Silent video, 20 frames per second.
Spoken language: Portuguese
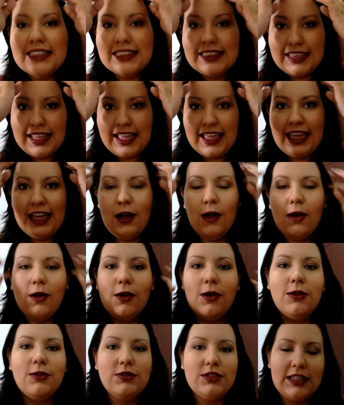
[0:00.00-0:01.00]
né?
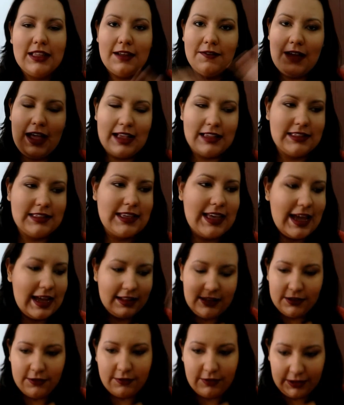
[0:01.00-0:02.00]
Ou já tava
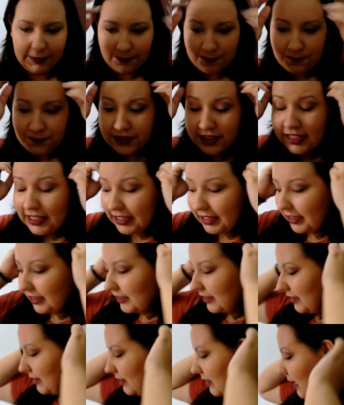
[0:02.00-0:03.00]
rasgado, enfim.
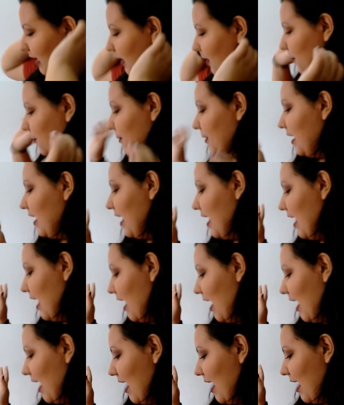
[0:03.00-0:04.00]
Então,
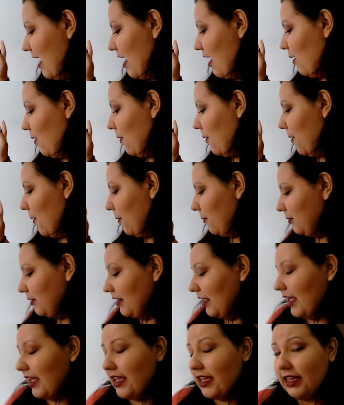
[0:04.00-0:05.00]
é,
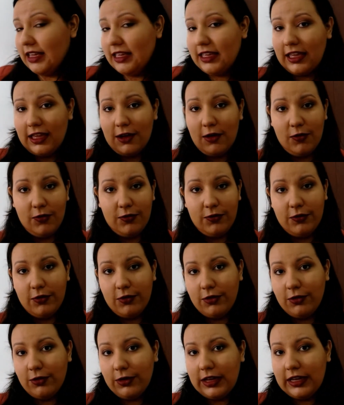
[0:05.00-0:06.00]
ontem eu
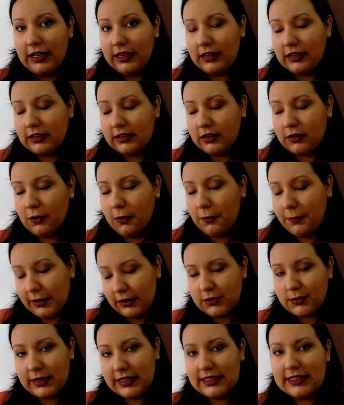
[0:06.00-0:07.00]
fui
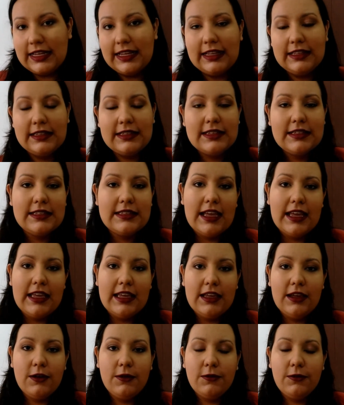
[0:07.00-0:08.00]
comprar os presentes e
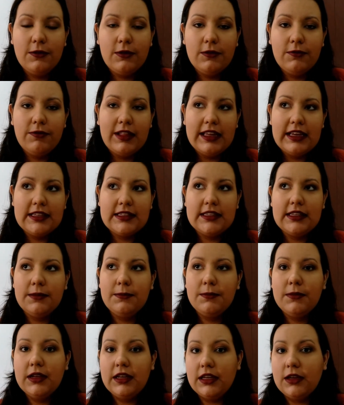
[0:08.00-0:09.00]
aí eu falei
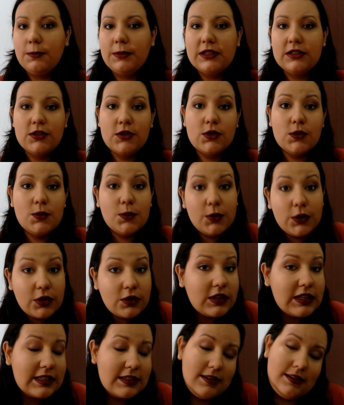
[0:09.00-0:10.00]
assim, mãe, eu preciso
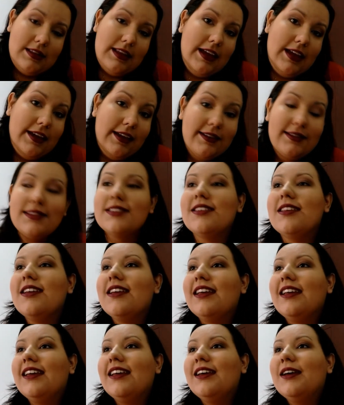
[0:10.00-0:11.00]
muito desse tênis,
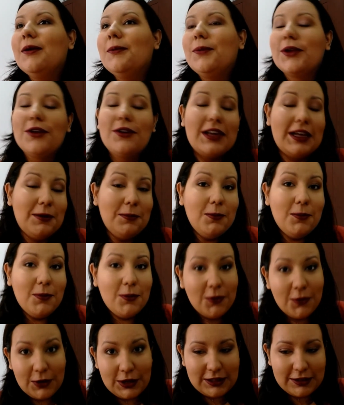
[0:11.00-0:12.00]
porque eu quero
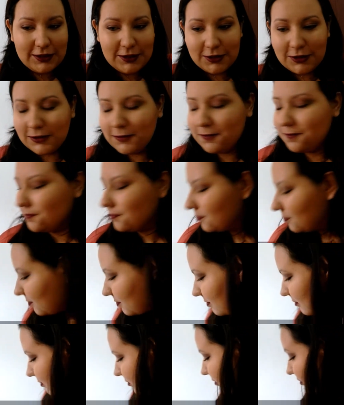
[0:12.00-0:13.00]
muito.
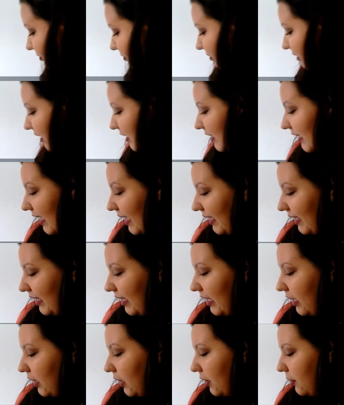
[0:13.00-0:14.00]
E
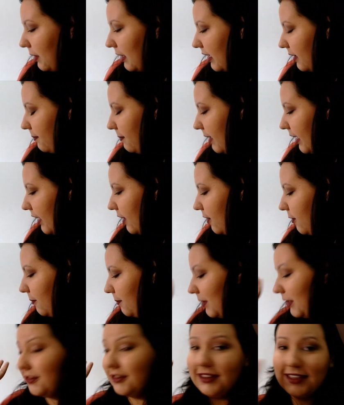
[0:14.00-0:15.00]
aí eu acabei
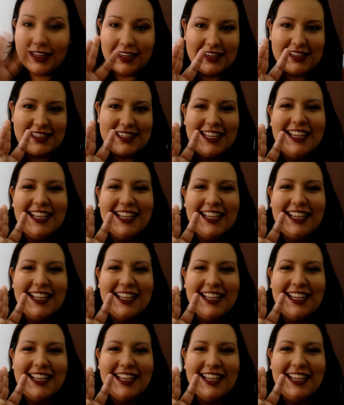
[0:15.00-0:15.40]
comprando três.